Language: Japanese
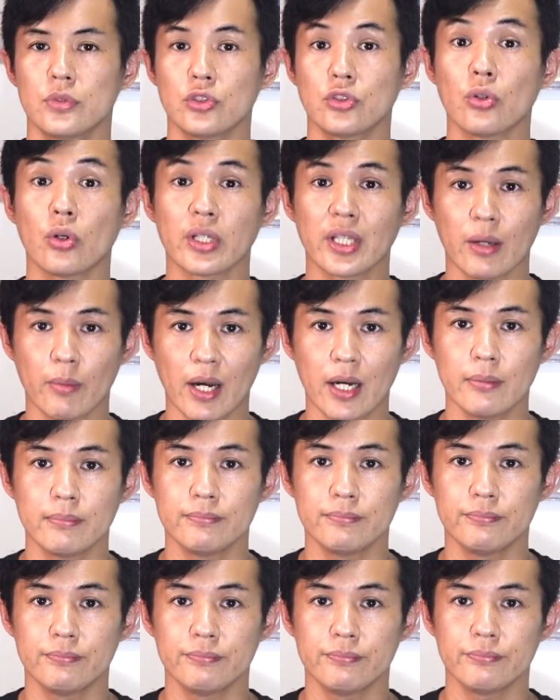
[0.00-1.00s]
それでは、
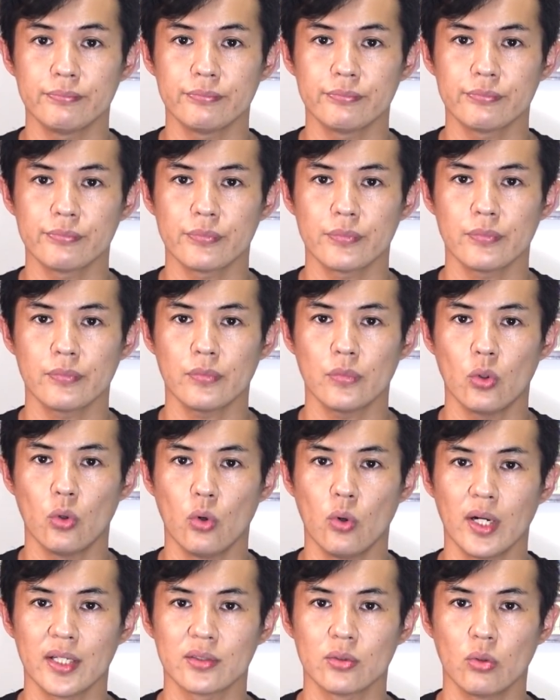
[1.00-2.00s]

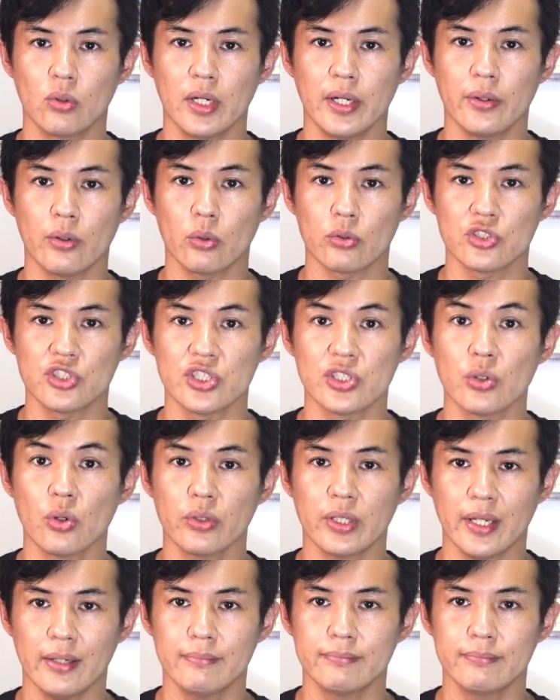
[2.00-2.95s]
お後がよろしいようで。